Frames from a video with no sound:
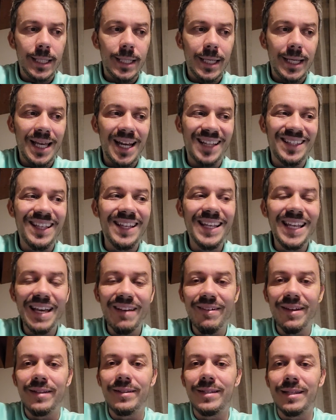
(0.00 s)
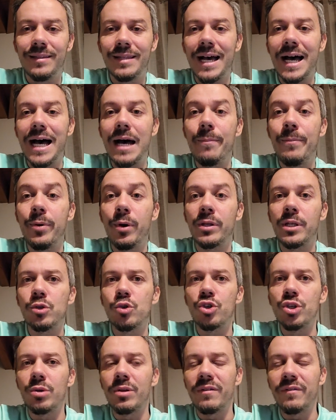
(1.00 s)
era di lieve entità, però
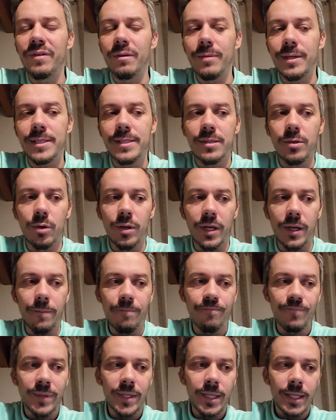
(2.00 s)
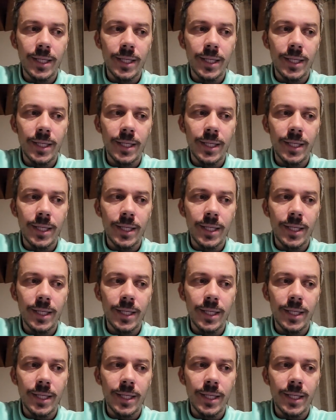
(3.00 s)
adesso c'è un'infiammazione